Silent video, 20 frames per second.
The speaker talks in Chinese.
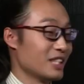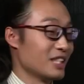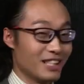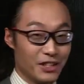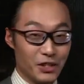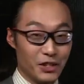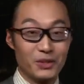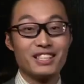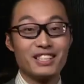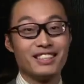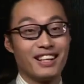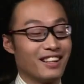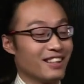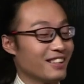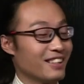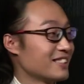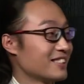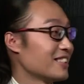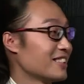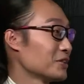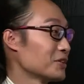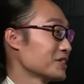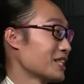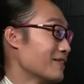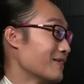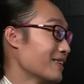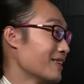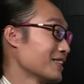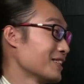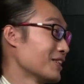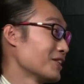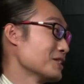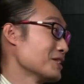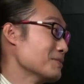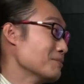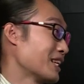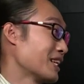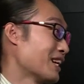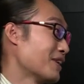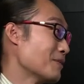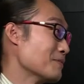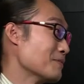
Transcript: 我得留着点啊！现在都讲完了，到时候你不看